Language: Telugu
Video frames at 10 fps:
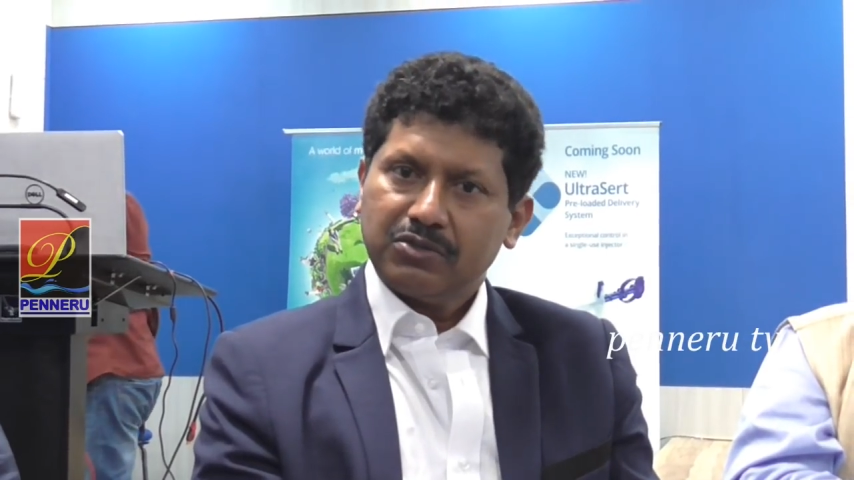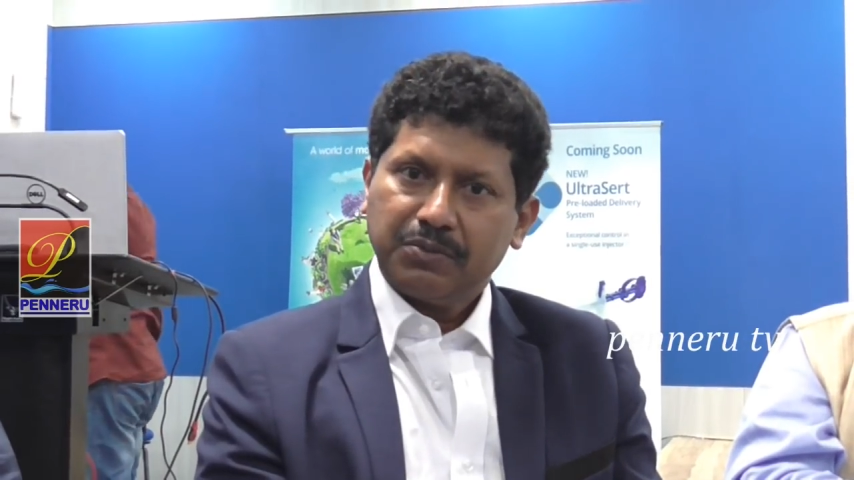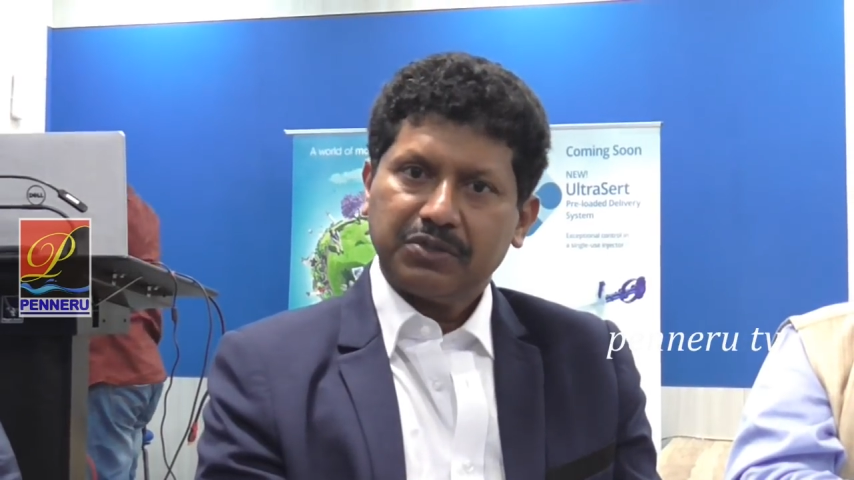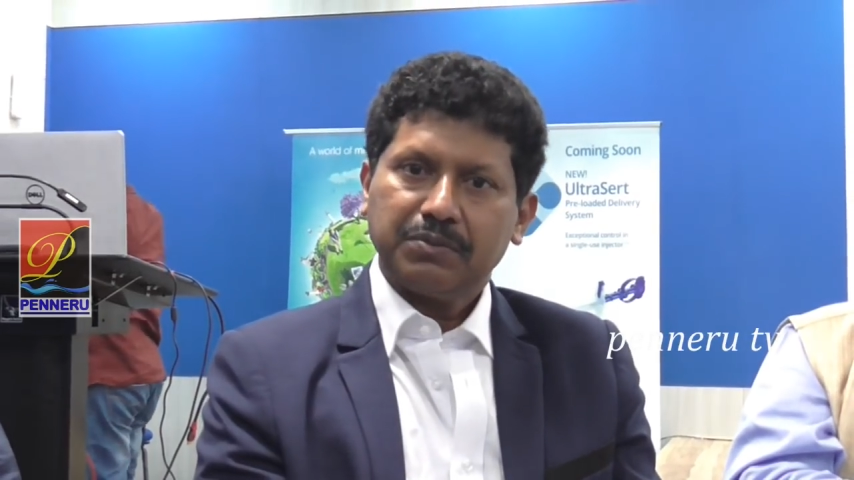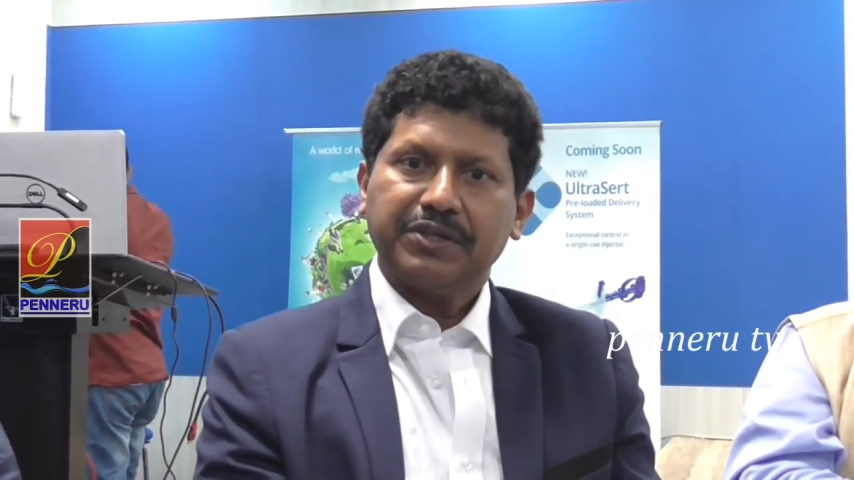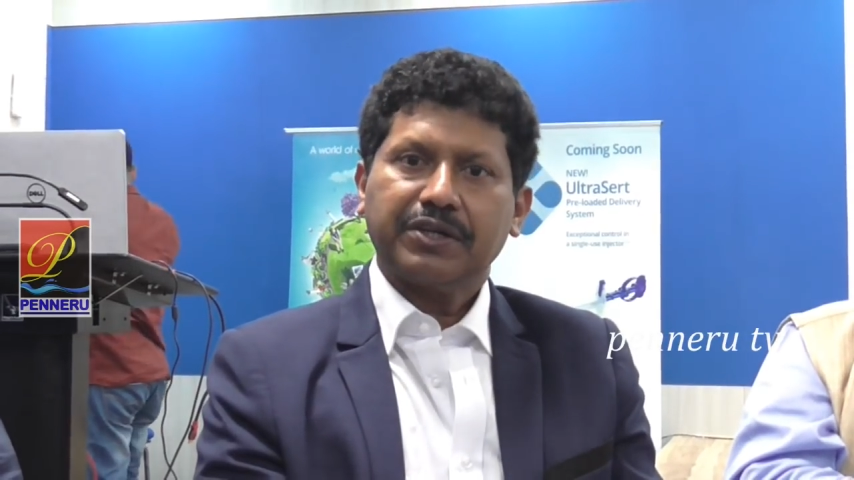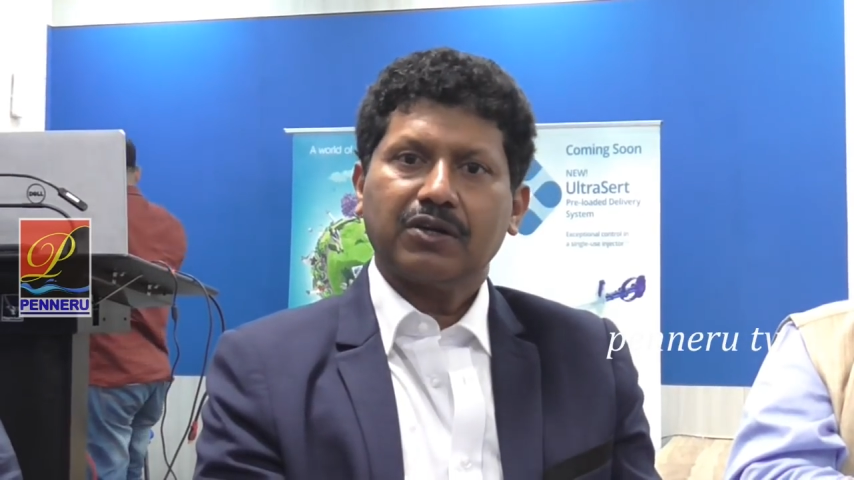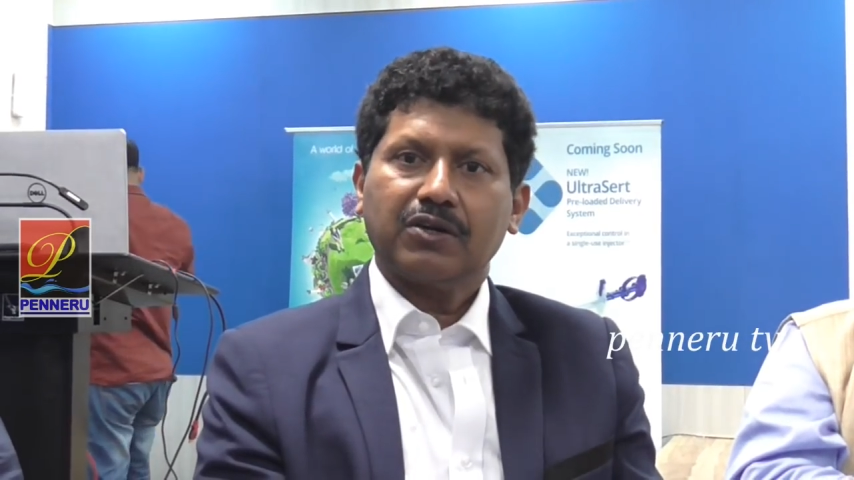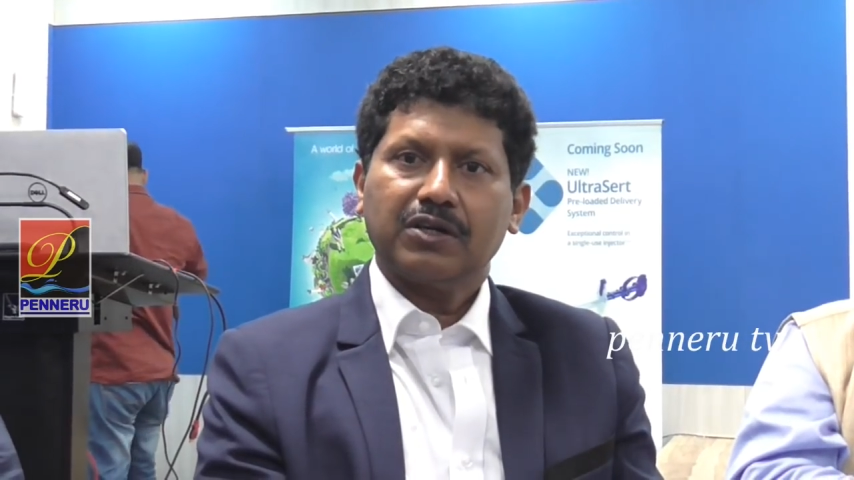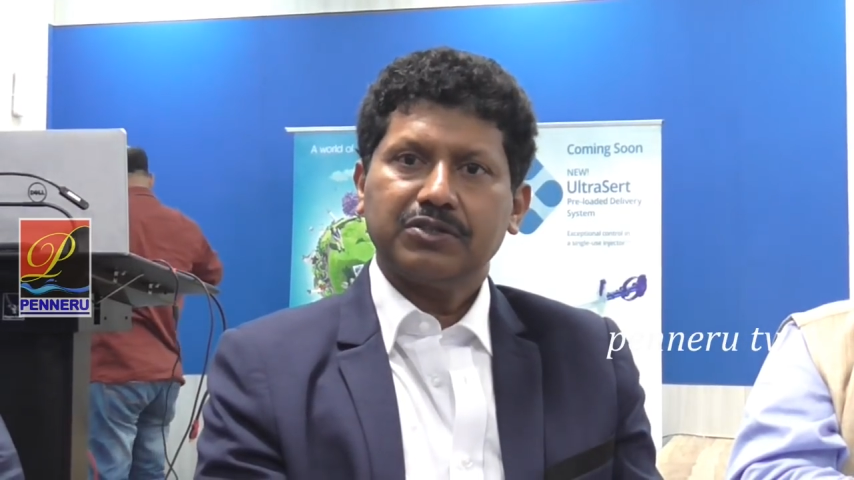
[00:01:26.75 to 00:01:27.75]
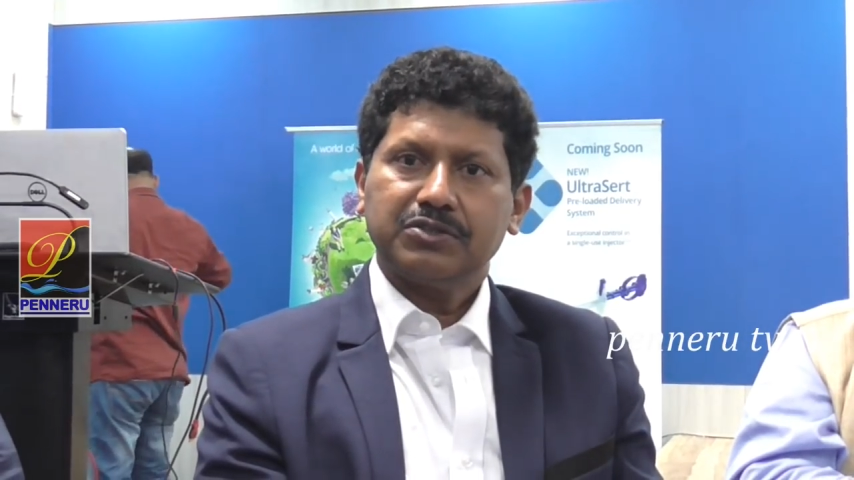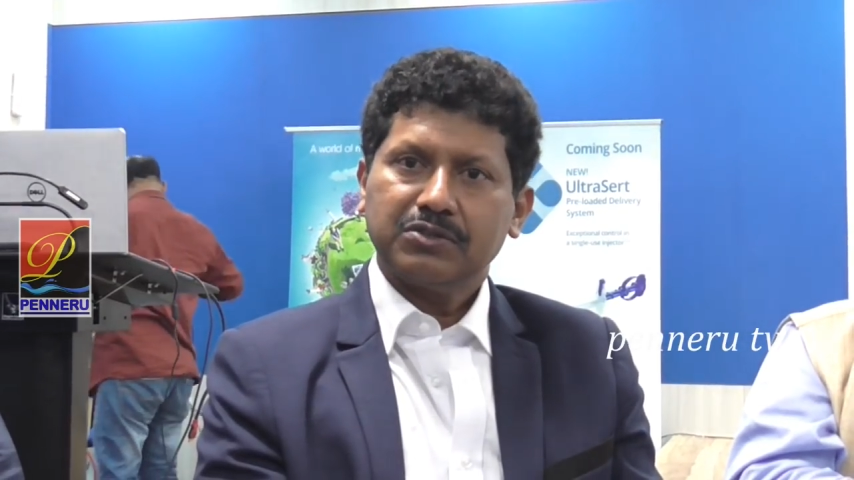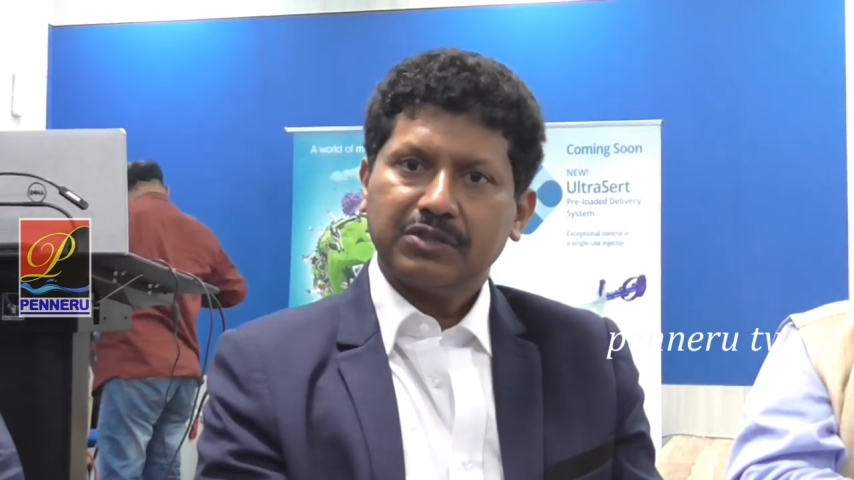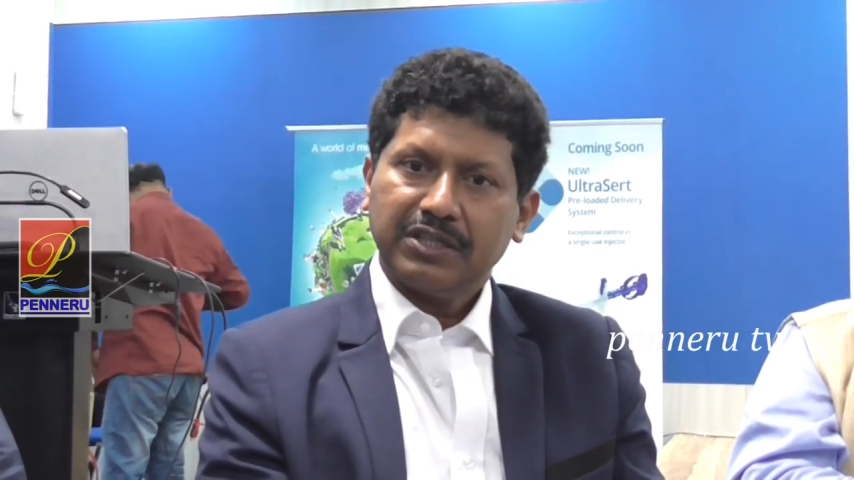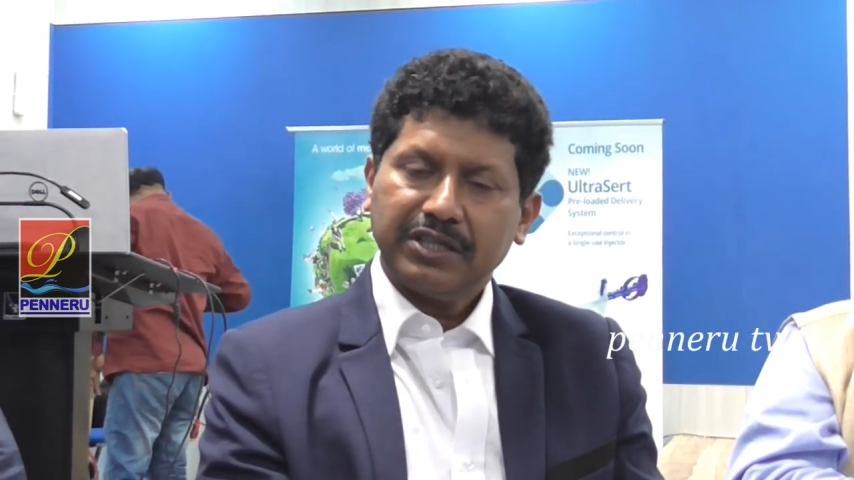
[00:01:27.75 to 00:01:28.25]
పార్టీ అధిష్టానం
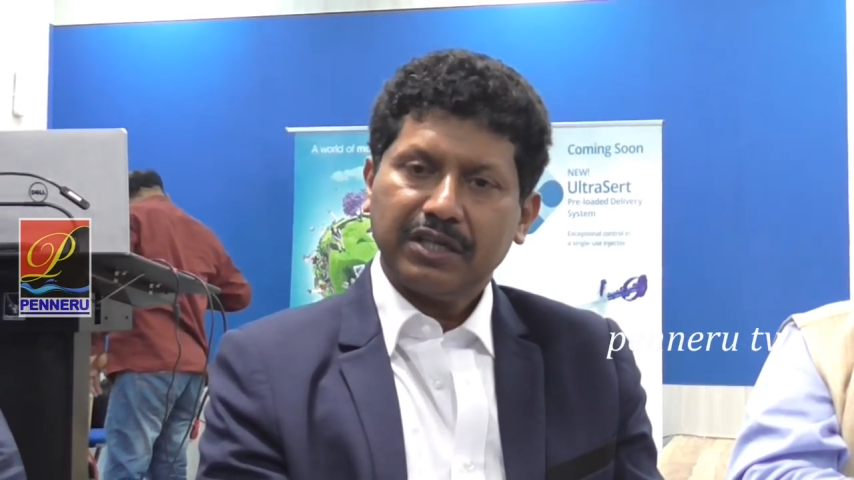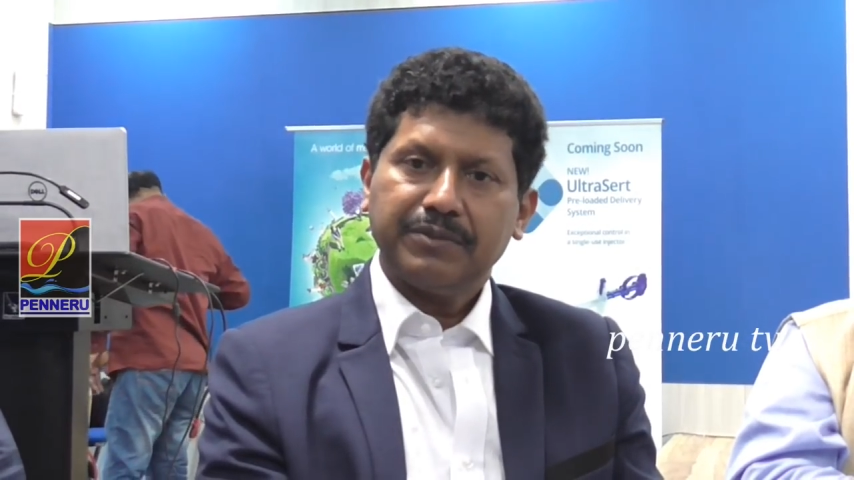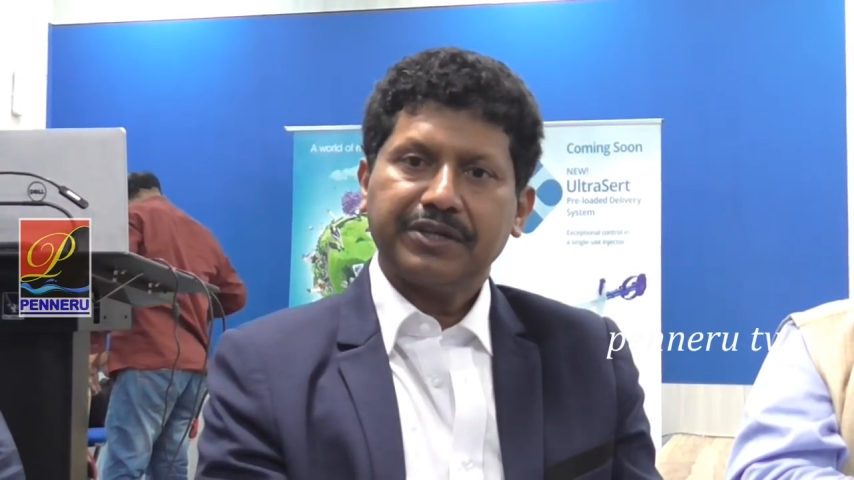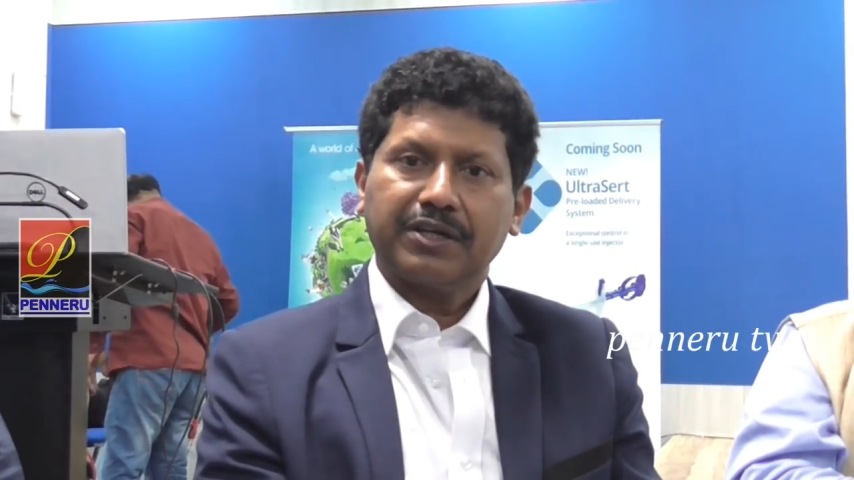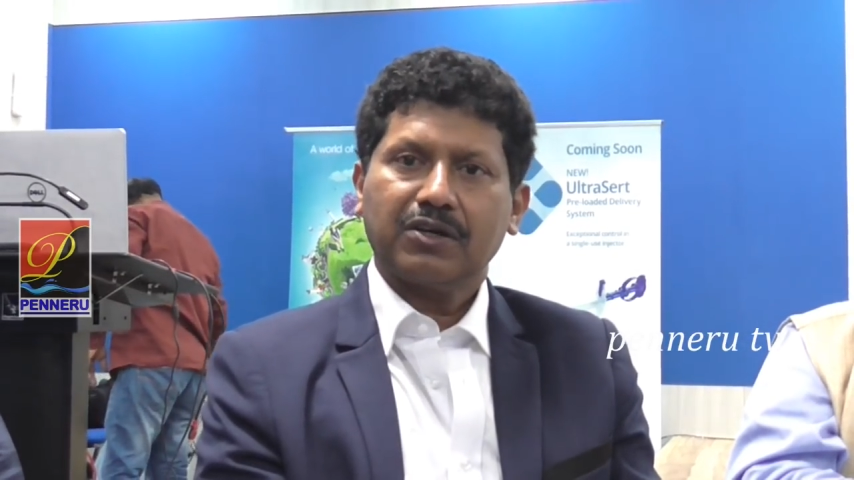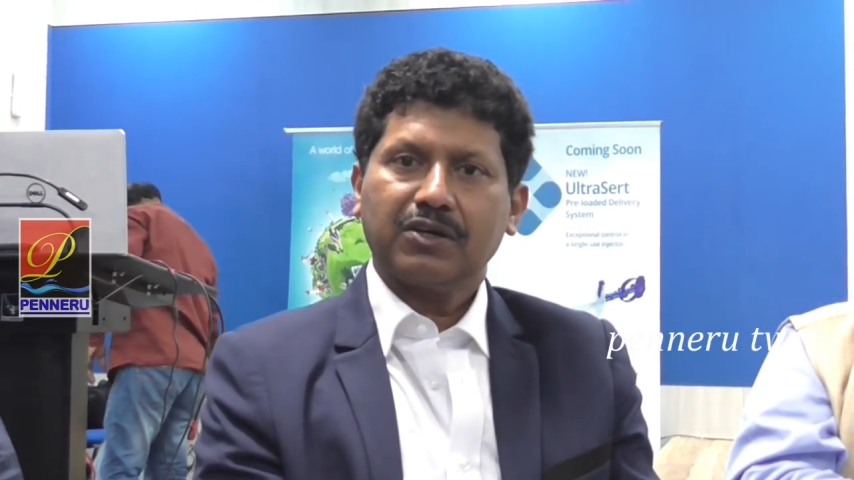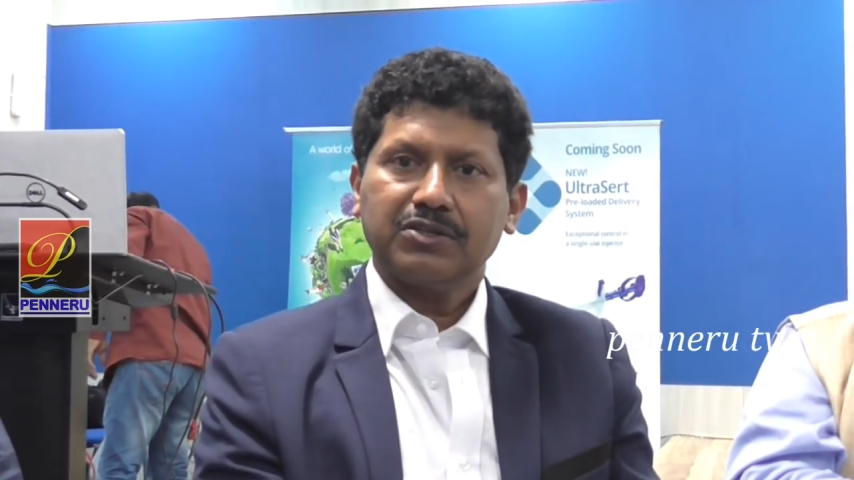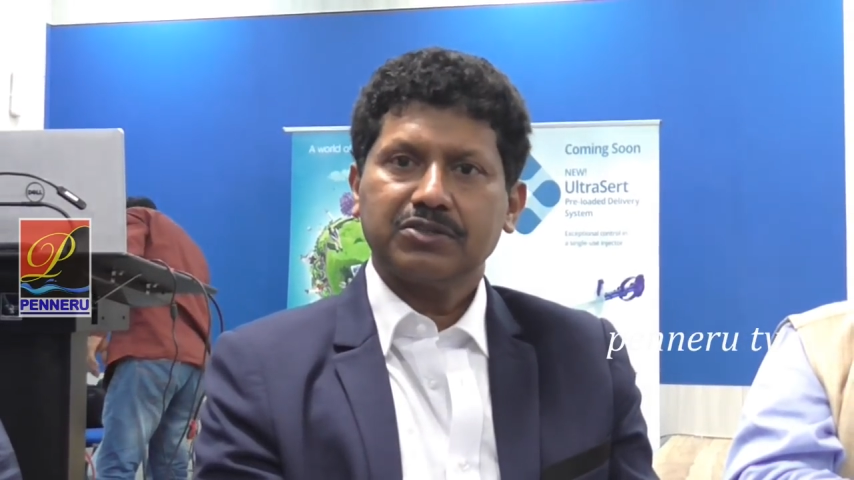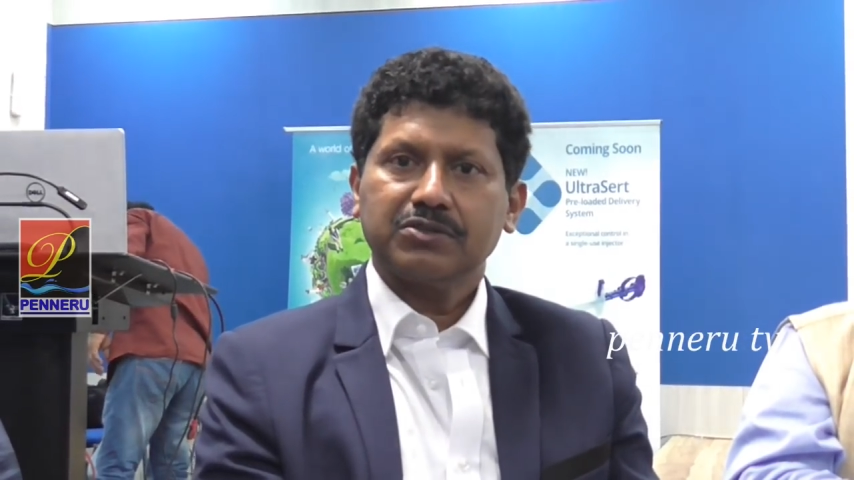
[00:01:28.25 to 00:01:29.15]
తీసుకునే నిర్ణయం ఎలా ఉంటుందో అన్న